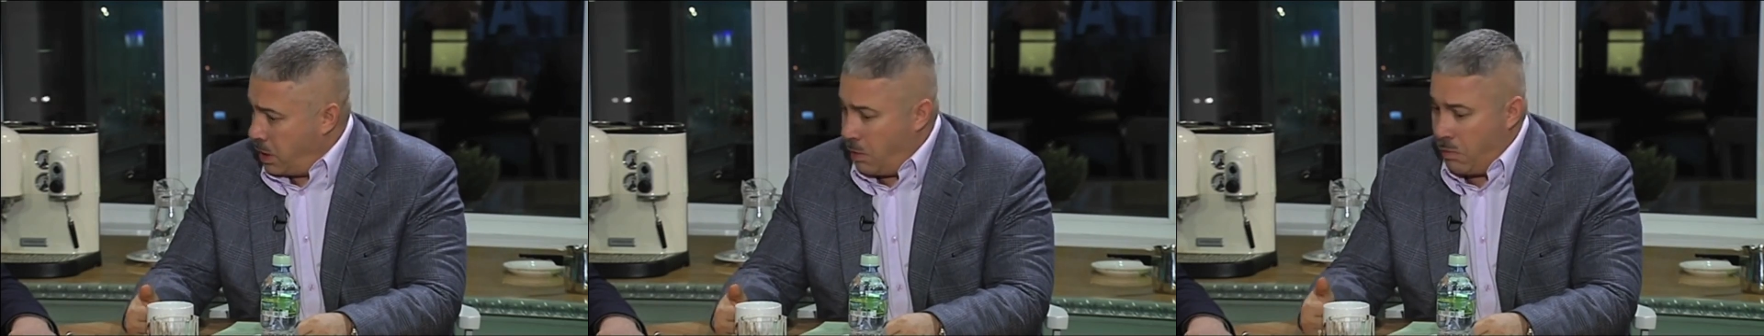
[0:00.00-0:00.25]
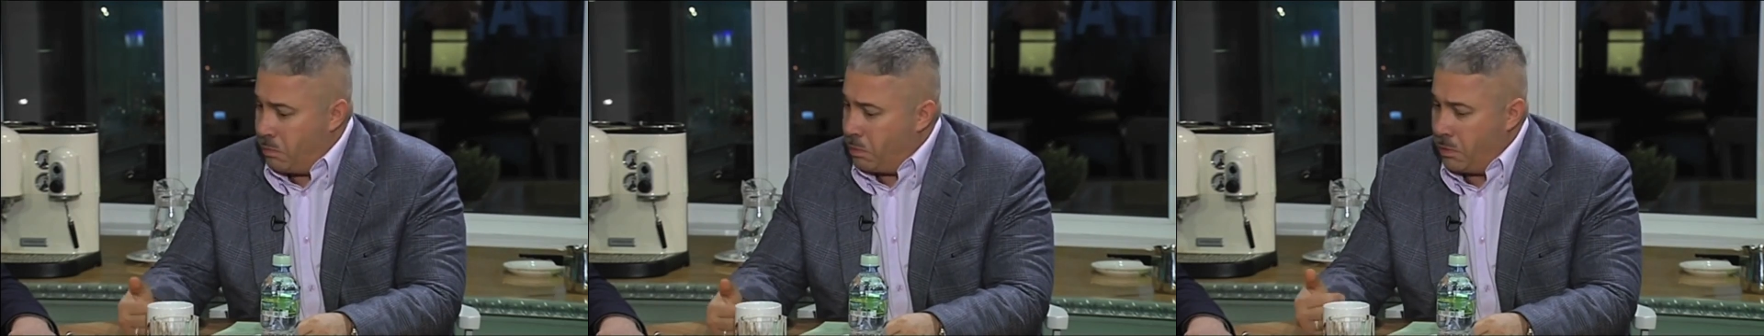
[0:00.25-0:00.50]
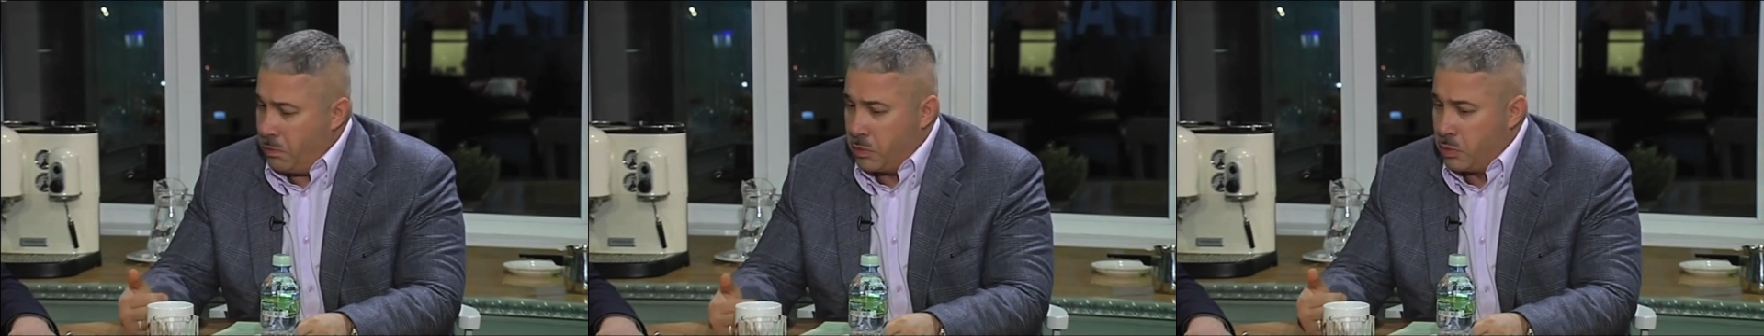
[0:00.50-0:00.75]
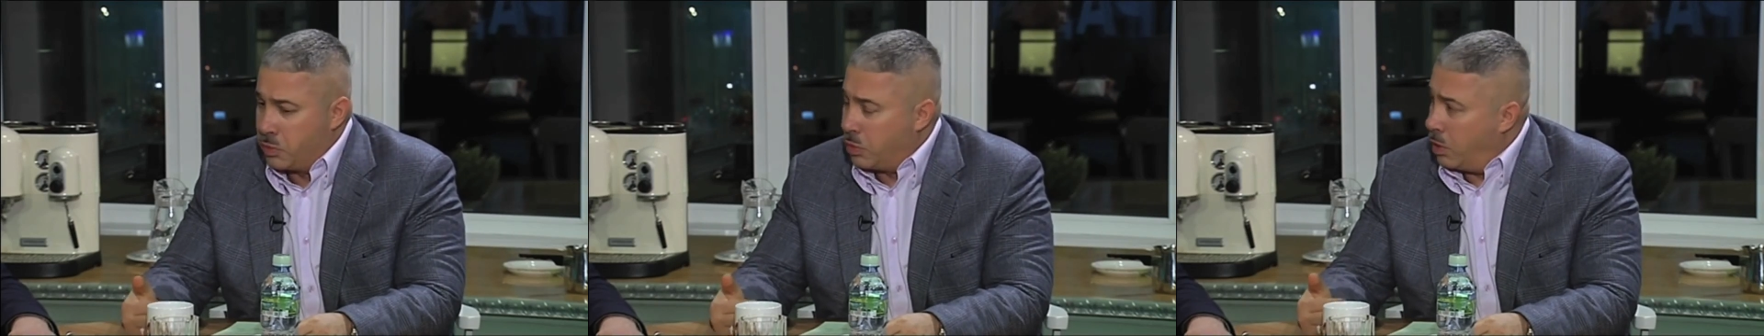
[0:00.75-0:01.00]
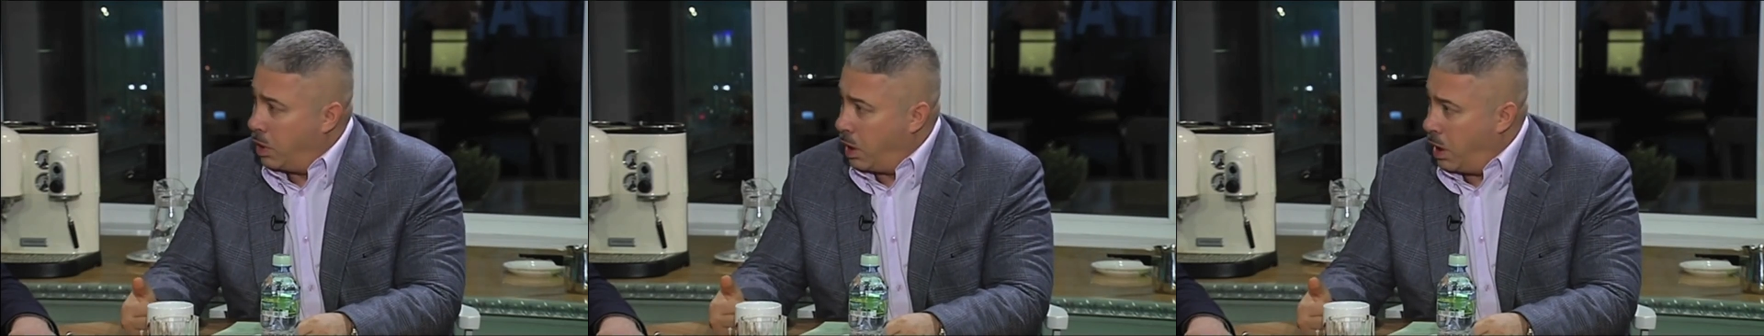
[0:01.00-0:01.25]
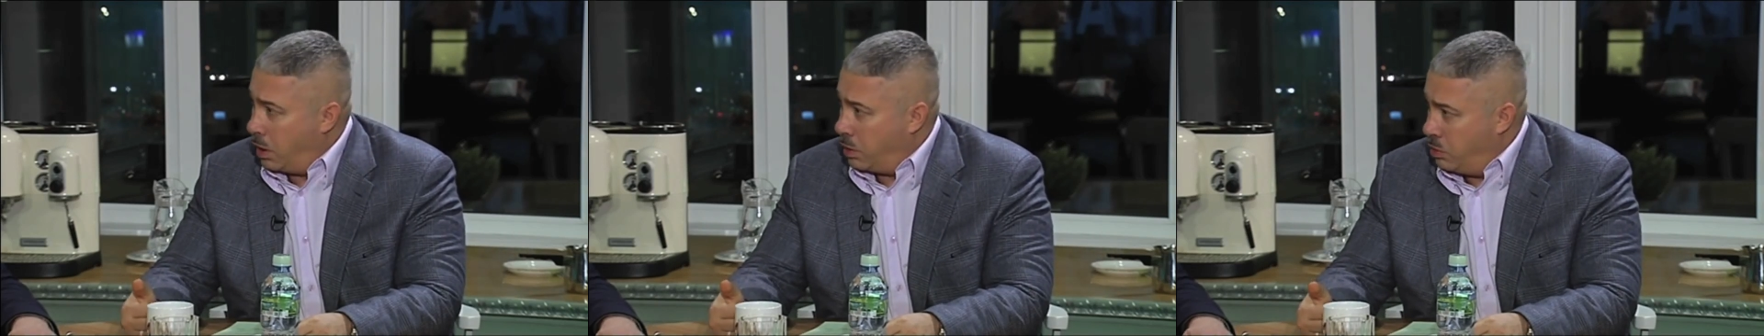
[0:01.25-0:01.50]
Я вам приведу
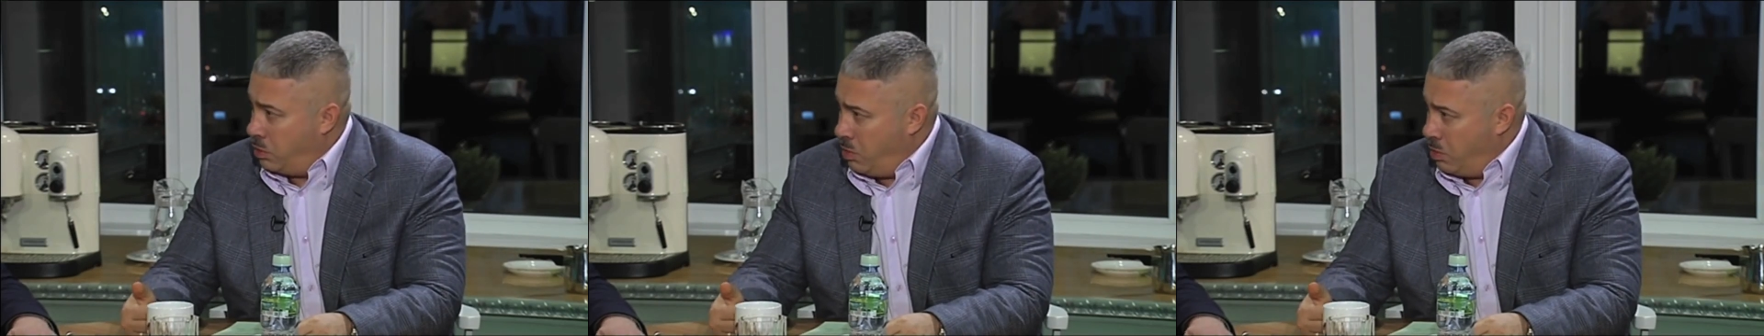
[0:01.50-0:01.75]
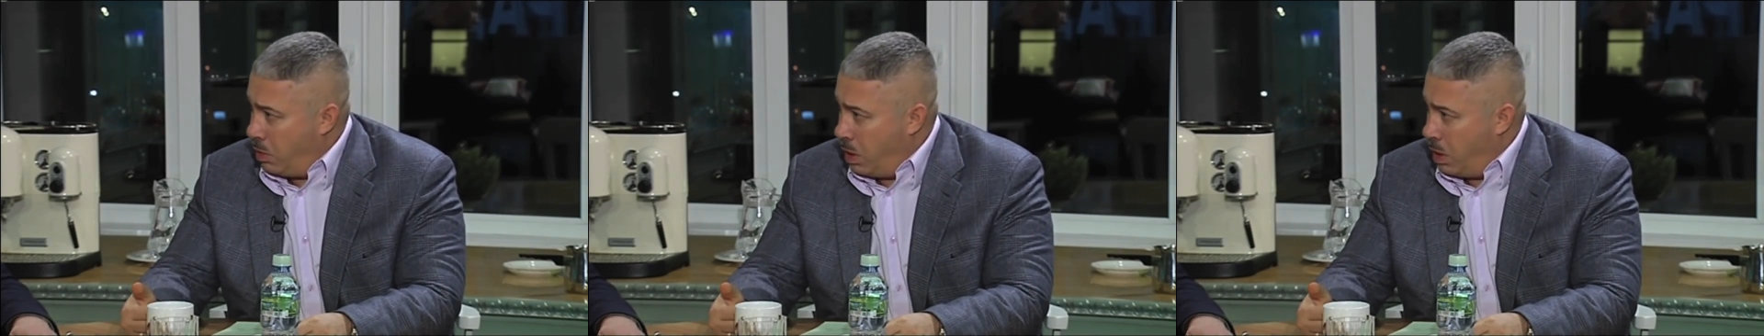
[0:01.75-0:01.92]
только одну.